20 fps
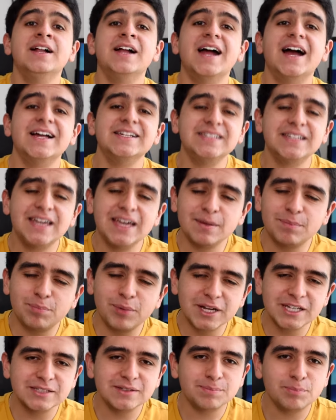Así que
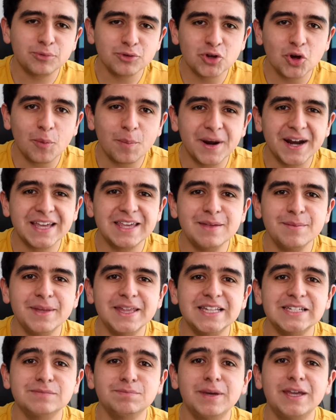pues yo por aquí me
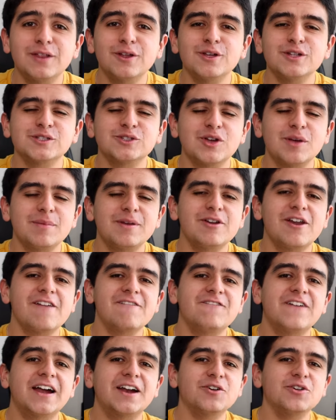despido, yo soy Emilio
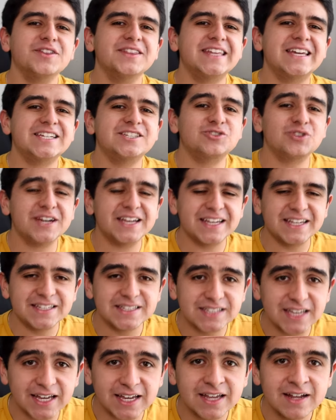Alfaro de Trick and
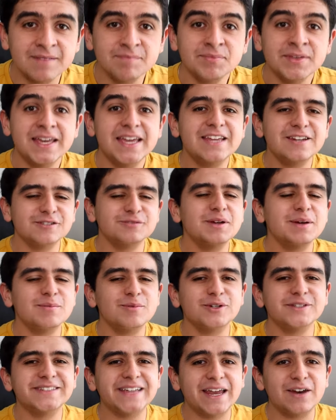Tech y nos
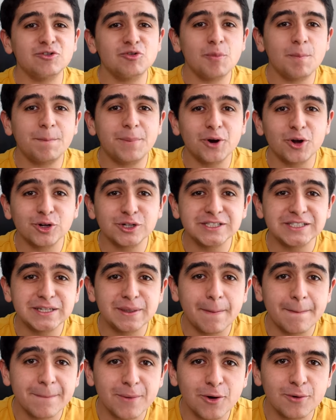vemos en un
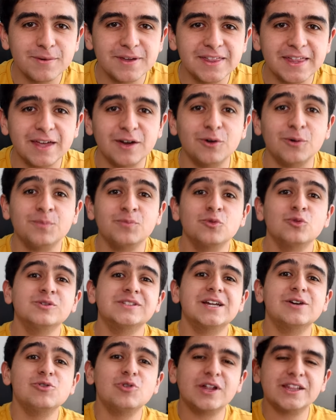próximo video. Un
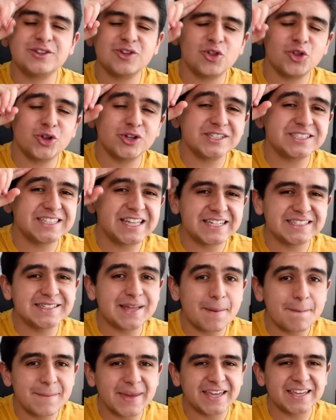saludo a todos
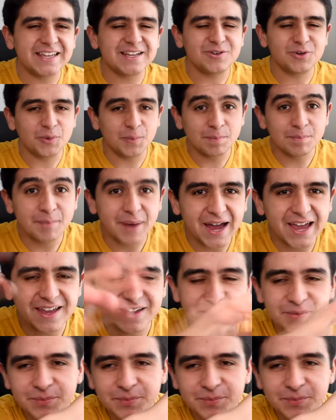desde México. Bye.